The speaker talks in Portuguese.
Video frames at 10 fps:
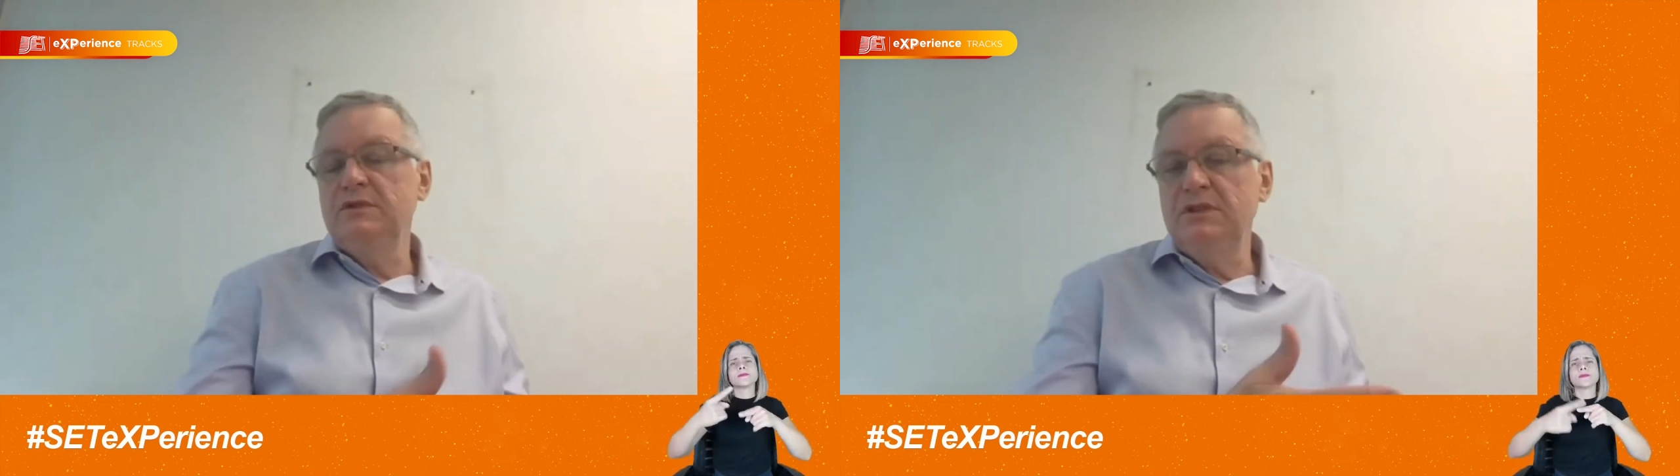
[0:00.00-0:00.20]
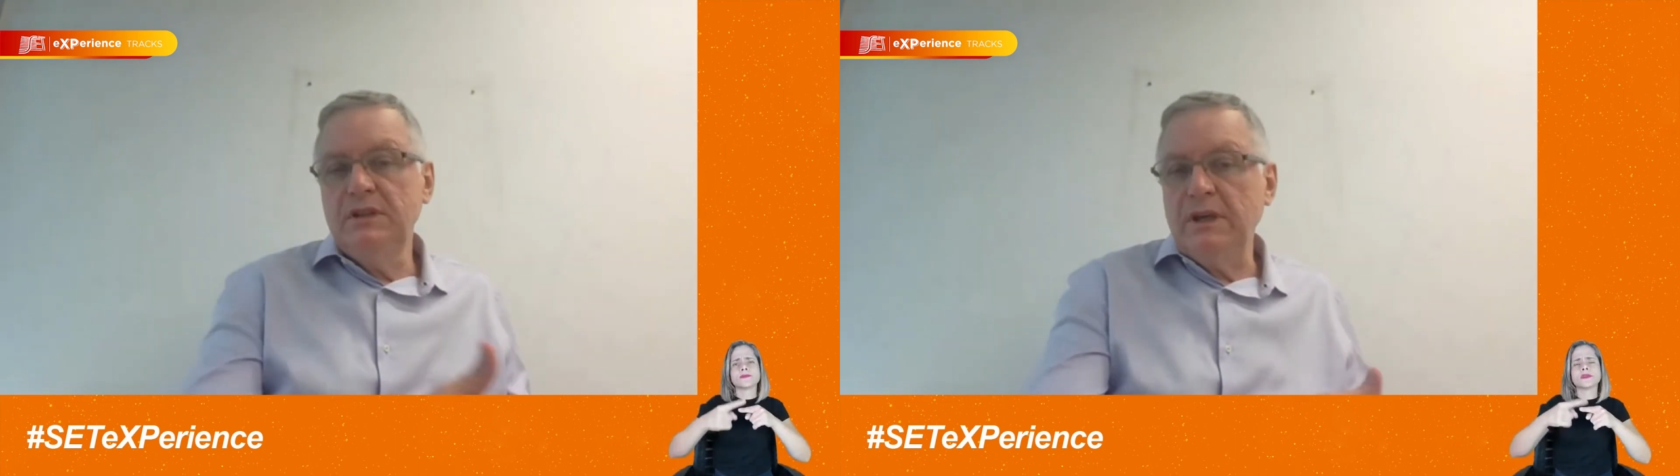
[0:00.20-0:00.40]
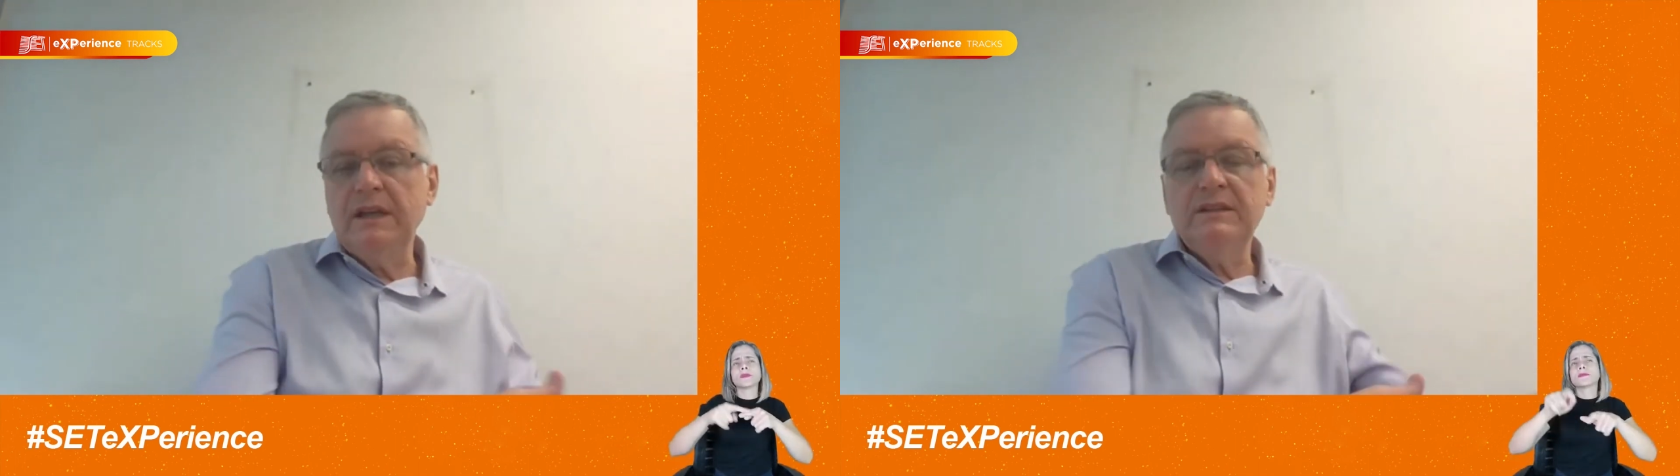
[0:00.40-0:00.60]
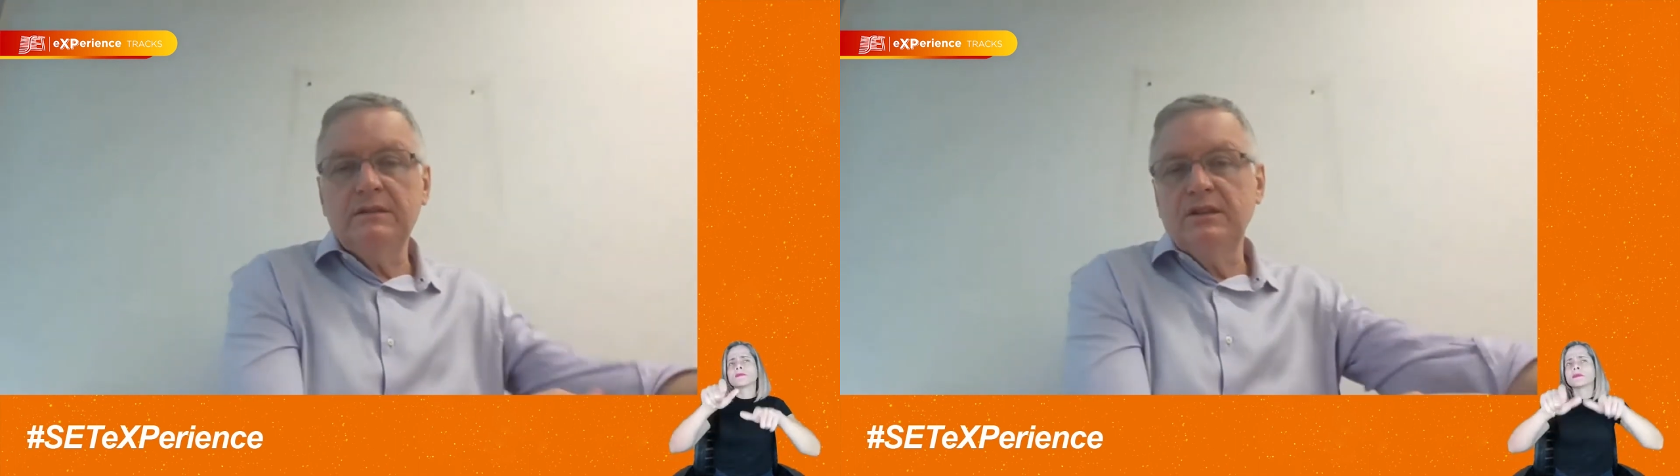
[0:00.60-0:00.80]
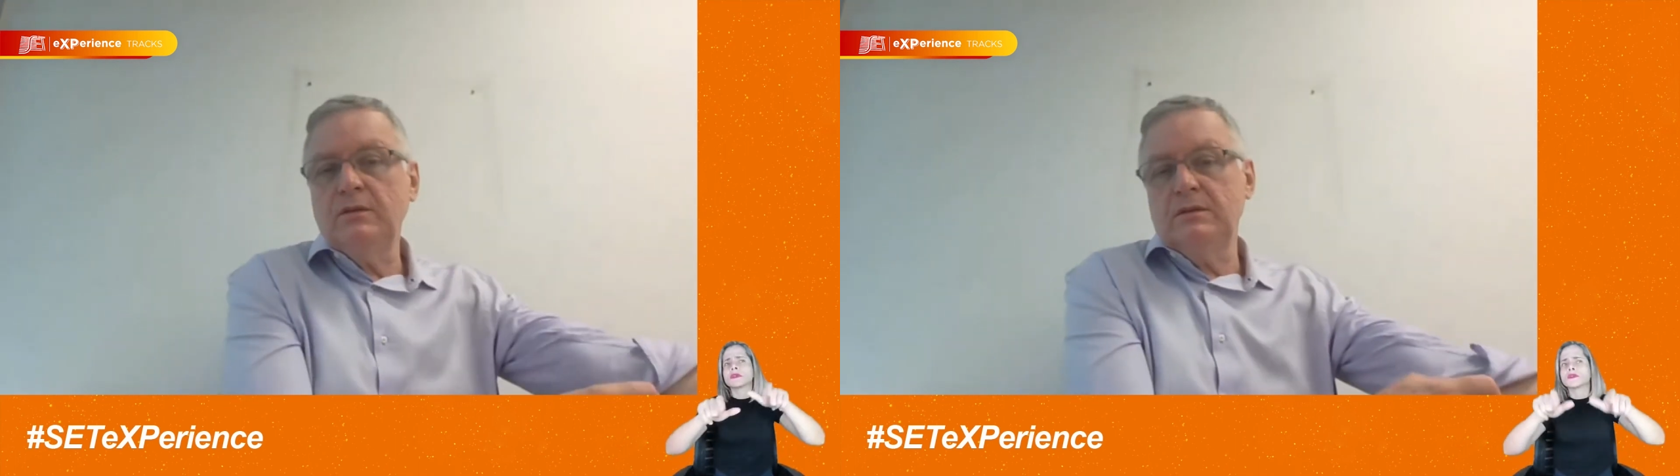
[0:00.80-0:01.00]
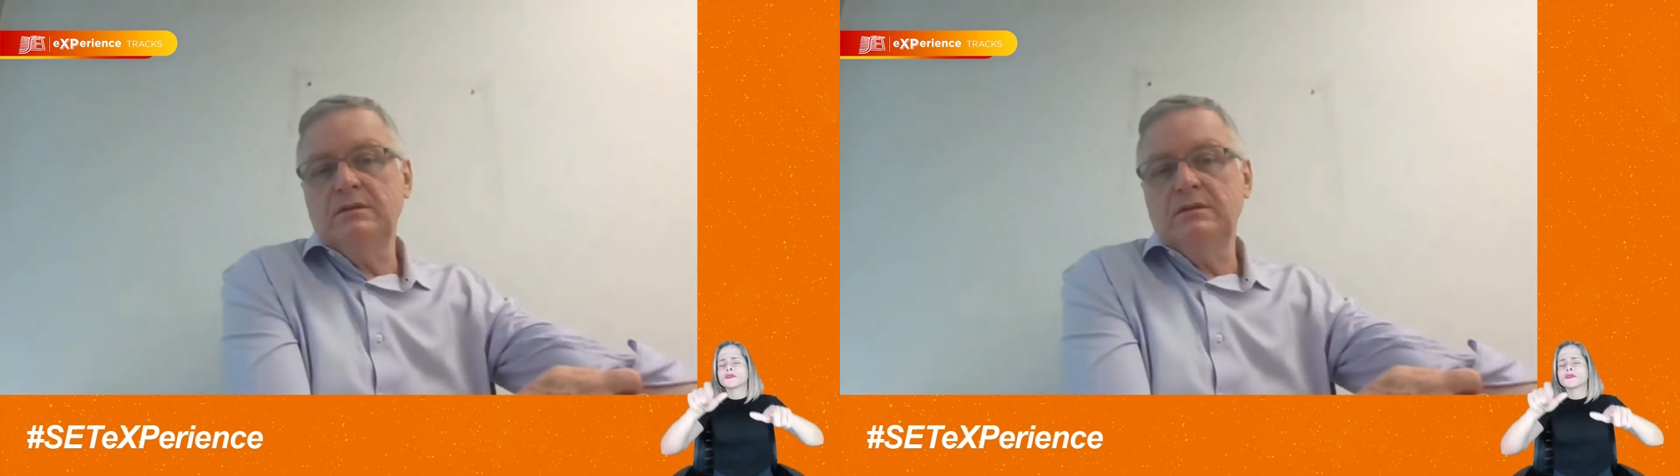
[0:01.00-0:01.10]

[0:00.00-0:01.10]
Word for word: de quem, de,